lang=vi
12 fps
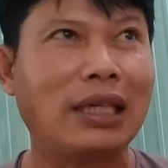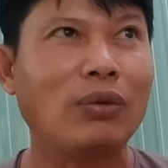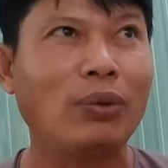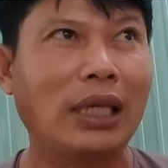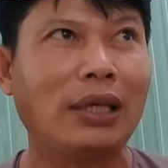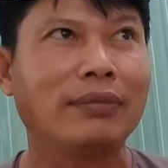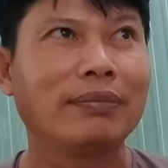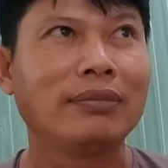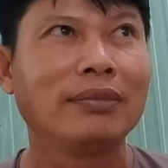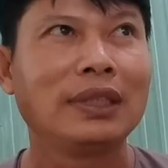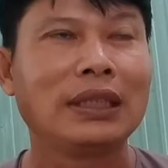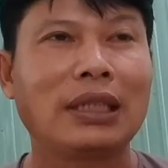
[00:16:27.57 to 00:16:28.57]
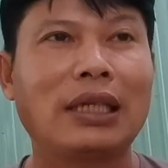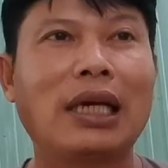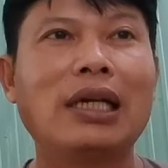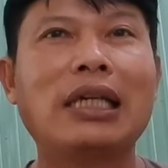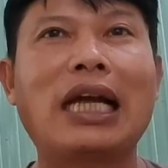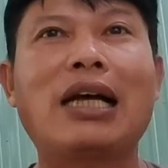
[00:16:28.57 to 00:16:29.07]
Thành thử ra là đức
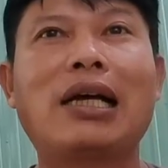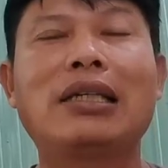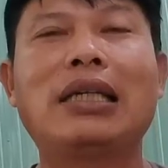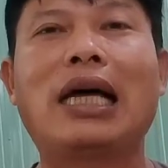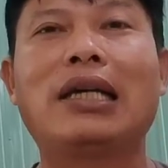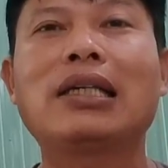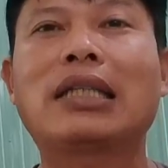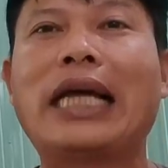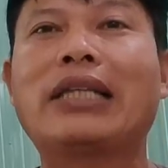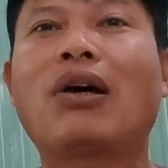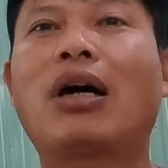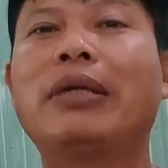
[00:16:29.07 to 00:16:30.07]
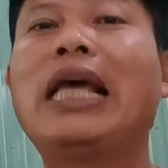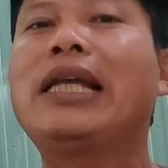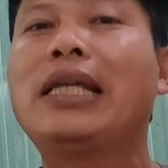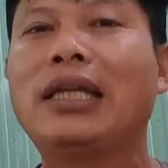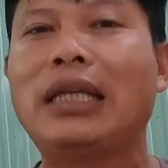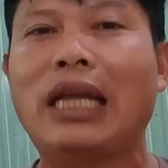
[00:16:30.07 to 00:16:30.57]
thầy cho đi như vậy mà chưa có
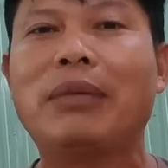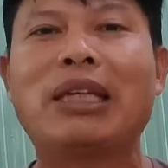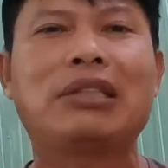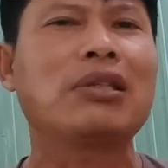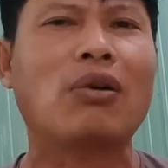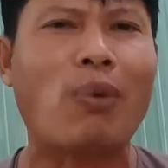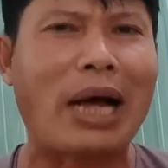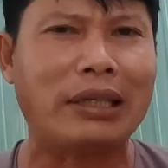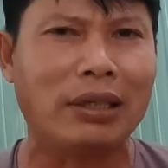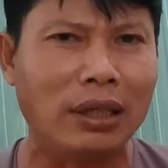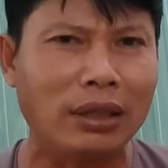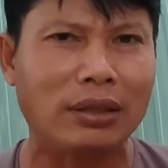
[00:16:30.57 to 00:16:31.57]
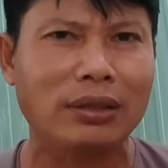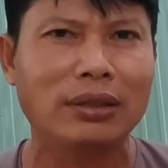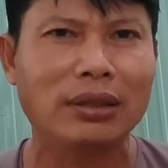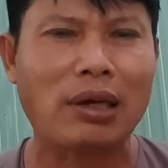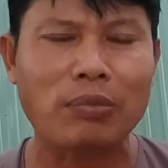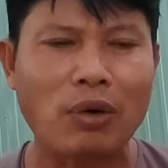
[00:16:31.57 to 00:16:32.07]
qua được, không có qua được.
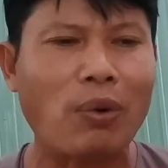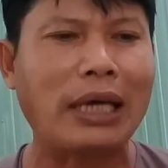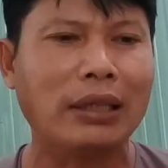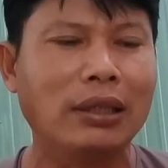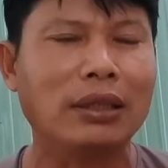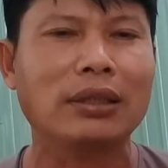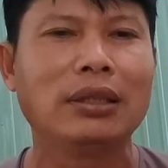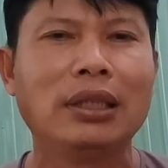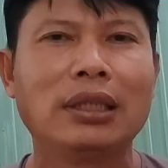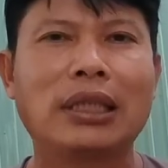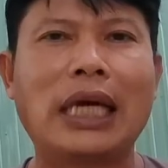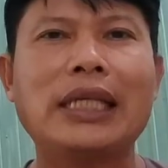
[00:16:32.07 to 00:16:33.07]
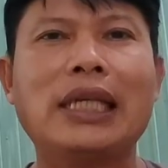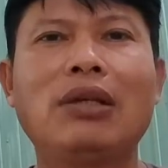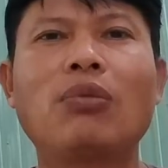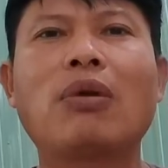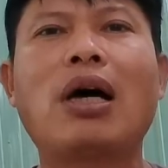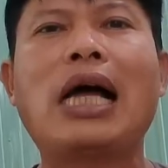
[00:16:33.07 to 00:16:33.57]
Tại vì lúc đó hai người
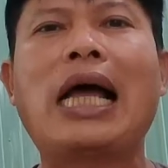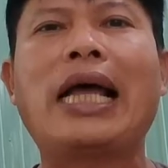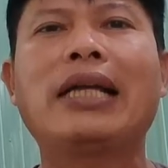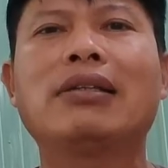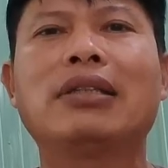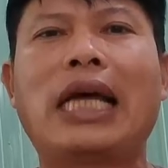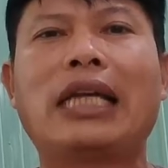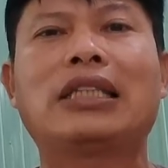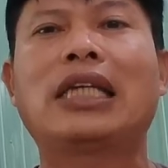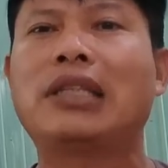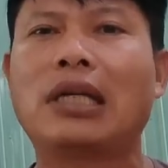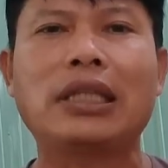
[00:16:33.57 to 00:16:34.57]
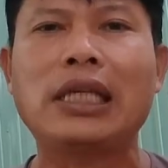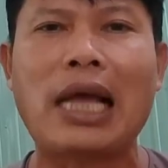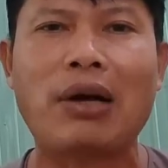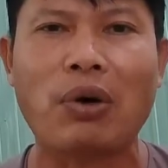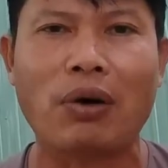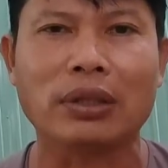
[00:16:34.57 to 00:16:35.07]
này sẽ sực với nhau rồi.
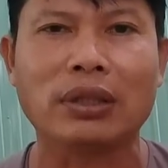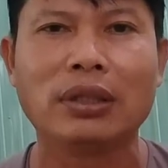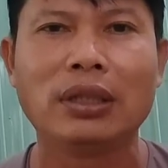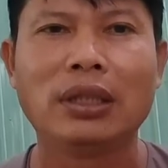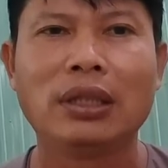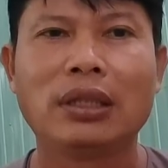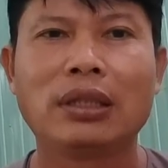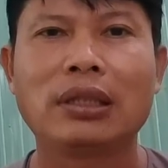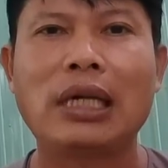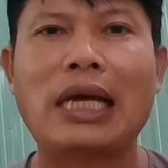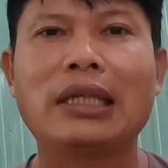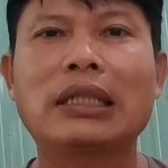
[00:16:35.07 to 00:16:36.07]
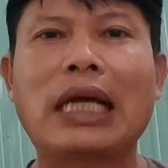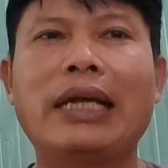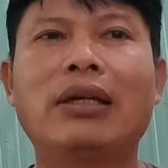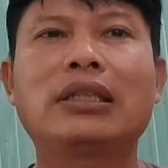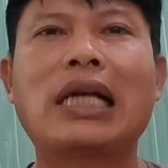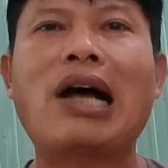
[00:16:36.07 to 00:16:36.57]
Là đức thầy nói sao mày
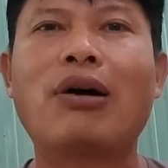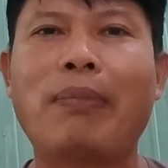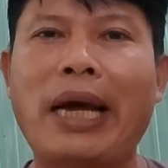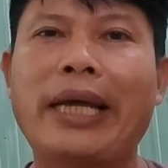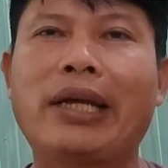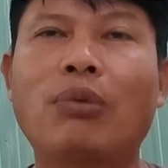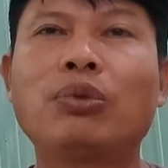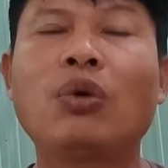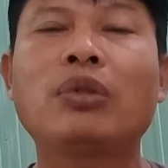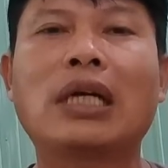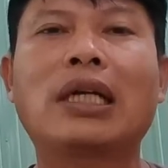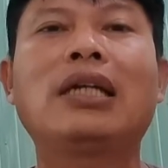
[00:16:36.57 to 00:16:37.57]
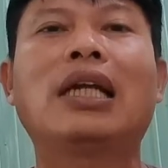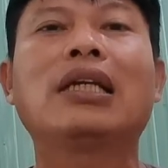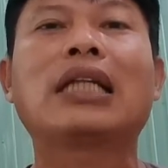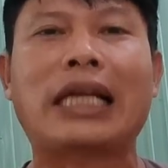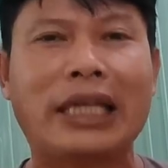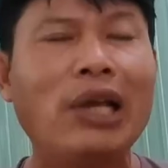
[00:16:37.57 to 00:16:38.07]
không xuống chợ Kinh, là đức thầy kêu đi đó,
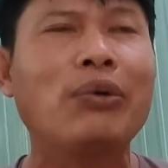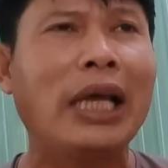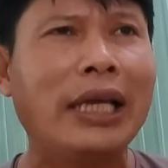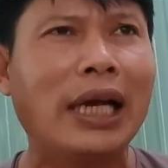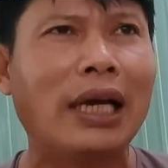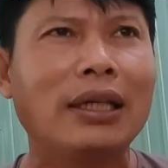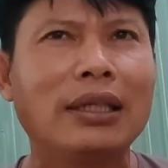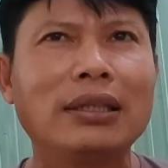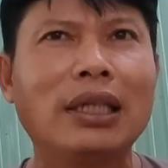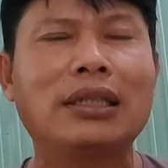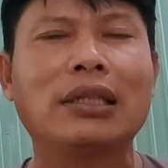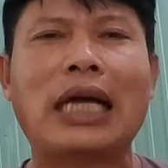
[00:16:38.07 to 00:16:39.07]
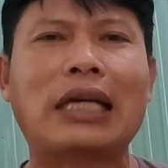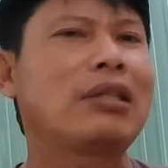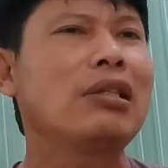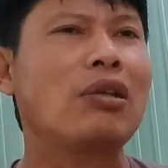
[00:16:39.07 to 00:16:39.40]
chứ sự thật chưa có qua bên đây được.